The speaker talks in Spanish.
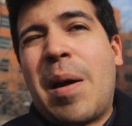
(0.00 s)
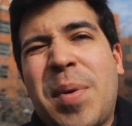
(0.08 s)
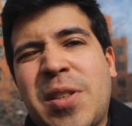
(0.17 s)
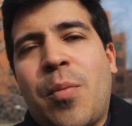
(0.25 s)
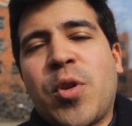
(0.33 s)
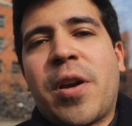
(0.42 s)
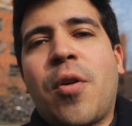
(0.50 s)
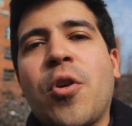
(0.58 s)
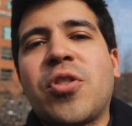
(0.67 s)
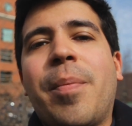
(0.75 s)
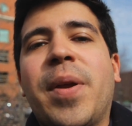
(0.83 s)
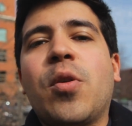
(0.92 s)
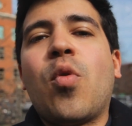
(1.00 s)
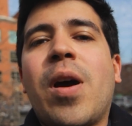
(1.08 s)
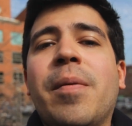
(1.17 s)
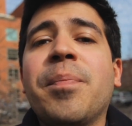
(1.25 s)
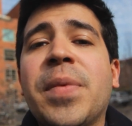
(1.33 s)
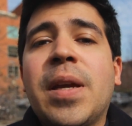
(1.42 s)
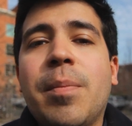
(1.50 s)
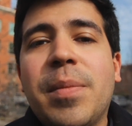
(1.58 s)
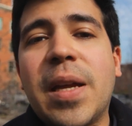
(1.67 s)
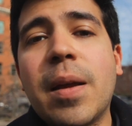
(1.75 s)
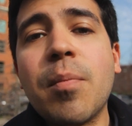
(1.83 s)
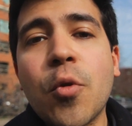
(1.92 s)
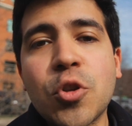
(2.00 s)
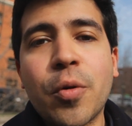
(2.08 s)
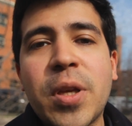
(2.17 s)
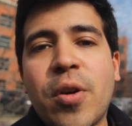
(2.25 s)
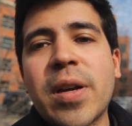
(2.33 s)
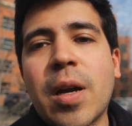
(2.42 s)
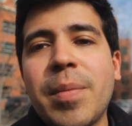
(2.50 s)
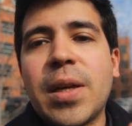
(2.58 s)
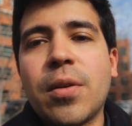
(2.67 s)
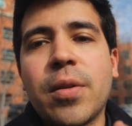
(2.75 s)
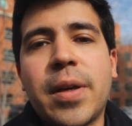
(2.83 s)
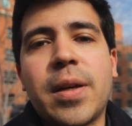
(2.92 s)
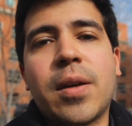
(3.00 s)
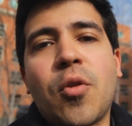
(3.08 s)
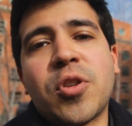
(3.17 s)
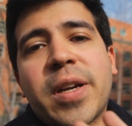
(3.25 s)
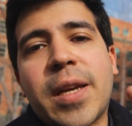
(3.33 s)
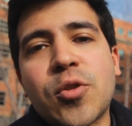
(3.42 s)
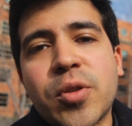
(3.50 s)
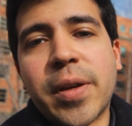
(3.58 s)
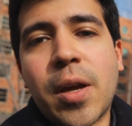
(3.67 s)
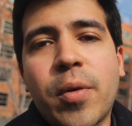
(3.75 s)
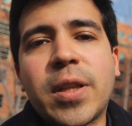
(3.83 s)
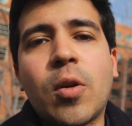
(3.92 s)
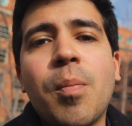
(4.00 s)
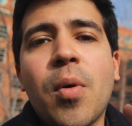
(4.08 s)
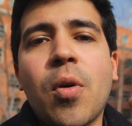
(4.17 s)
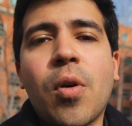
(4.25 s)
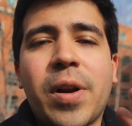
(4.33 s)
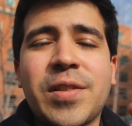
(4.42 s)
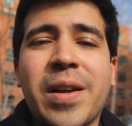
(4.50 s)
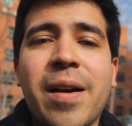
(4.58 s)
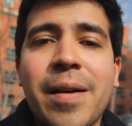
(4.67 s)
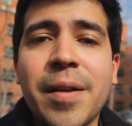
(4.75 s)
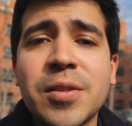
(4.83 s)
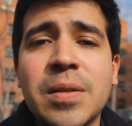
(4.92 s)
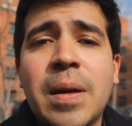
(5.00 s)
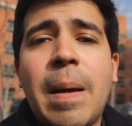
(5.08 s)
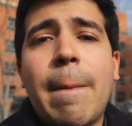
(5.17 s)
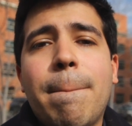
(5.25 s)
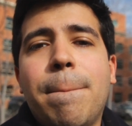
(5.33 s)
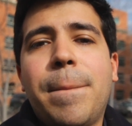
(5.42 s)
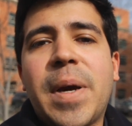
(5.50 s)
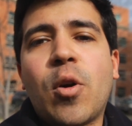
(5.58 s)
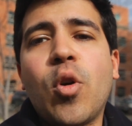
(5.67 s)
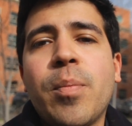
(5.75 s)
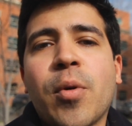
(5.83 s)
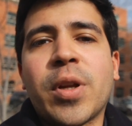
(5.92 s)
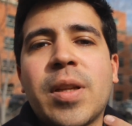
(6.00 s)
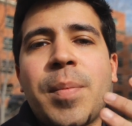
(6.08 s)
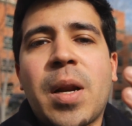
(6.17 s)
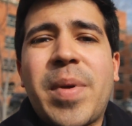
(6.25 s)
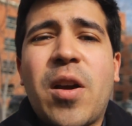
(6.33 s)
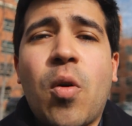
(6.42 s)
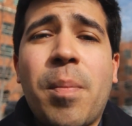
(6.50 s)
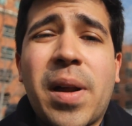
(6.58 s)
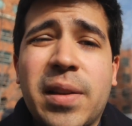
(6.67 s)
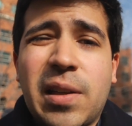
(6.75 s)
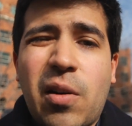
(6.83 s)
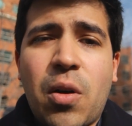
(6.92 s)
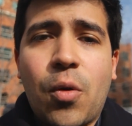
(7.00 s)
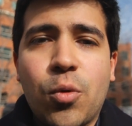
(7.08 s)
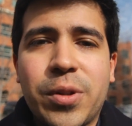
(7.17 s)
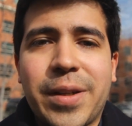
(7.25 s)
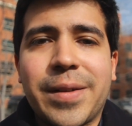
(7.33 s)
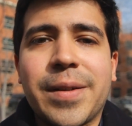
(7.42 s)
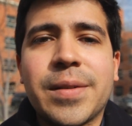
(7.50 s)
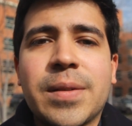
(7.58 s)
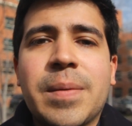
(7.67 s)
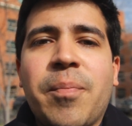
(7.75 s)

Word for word: Han pasado muchas cosas, pero igual vienen muchos videos en caminos de cosas que ya sucedieron, están un poco rezagadas pero lo importante para mí es compartirlos con ustedes.